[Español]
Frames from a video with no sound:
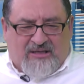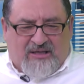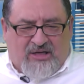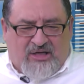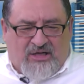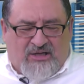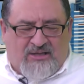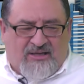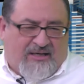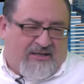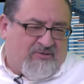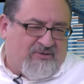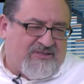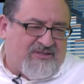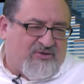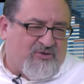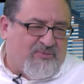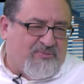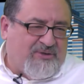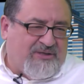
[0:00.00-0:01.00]
en,
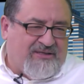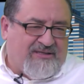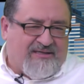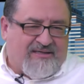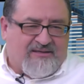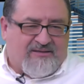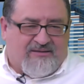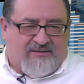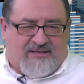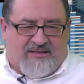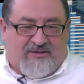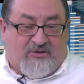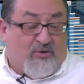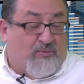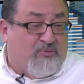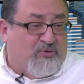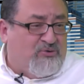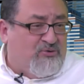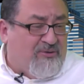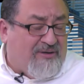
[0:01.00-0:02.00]
nuestra comunidad, eh,
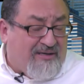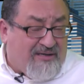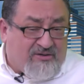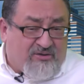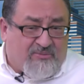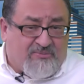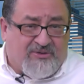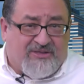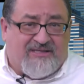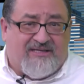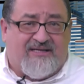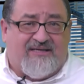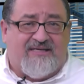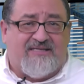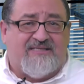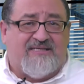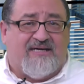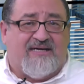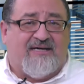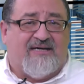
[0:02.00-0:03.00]
como todas las
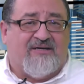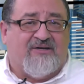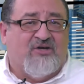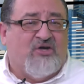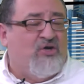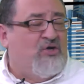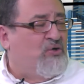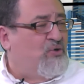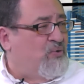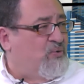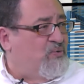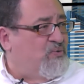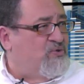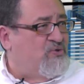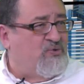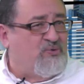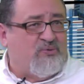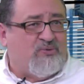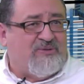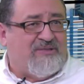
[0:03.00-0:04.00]
comunidades, llegan con
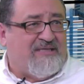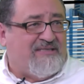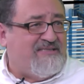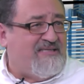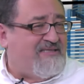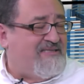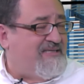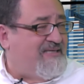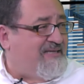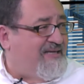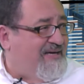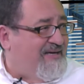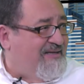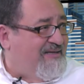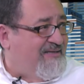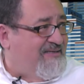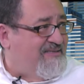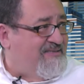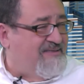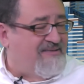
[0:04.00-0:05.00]
sus
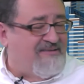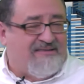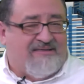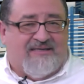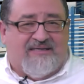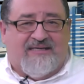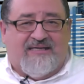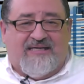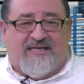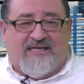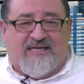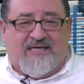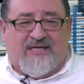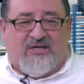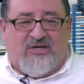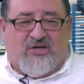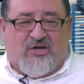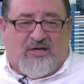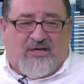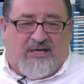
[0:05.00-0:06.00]
necesidades
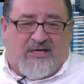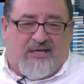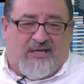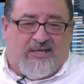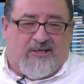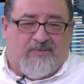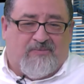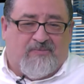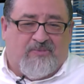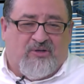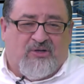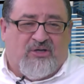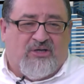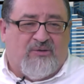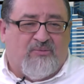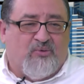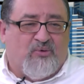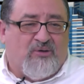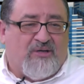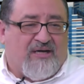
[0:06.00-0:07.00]
eh, y,
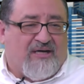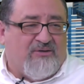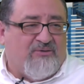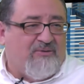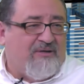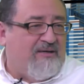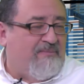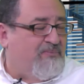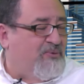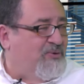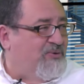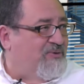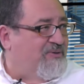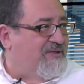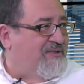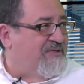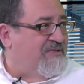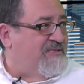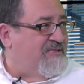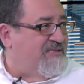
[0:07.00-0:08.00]
buscando el apoyo
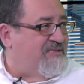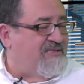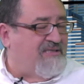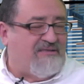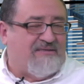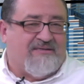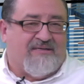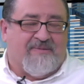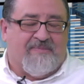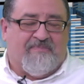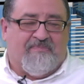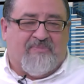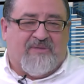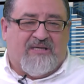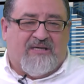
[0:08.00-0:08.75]
que necesitan.